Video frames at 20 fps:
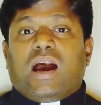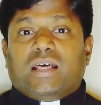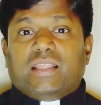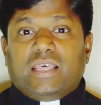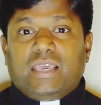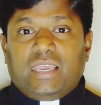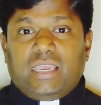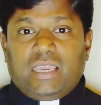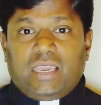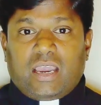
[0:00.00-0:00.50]

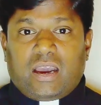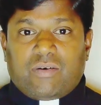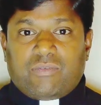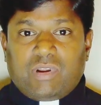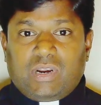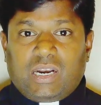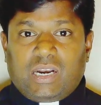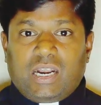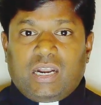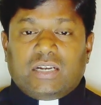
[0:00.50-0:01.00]
அதை
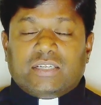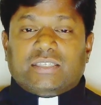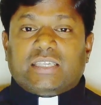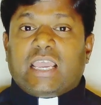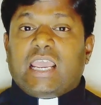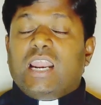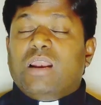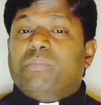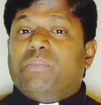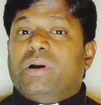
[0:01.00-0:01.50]
அவர்கள்
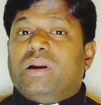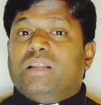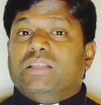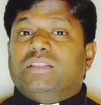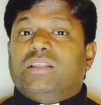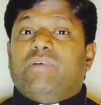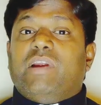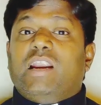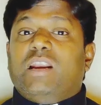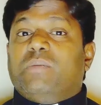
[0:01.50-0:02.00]

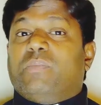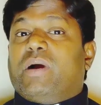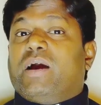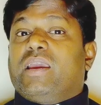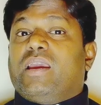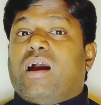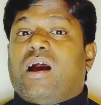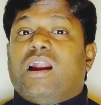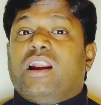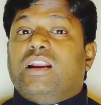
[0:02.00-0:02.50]
செயல்படுத்த
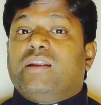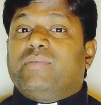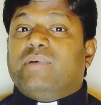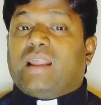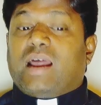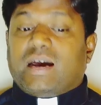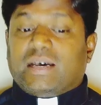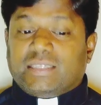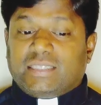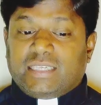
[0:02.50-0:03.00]
வேண்டுமாய்
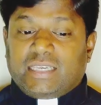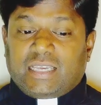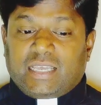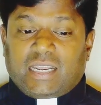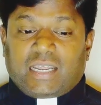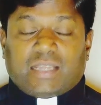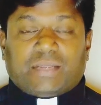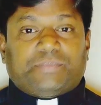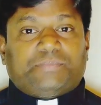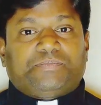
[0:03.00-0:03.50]
ஆண்டவர்
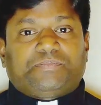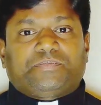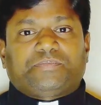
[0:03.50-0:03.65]
ஆசிக்கிறார்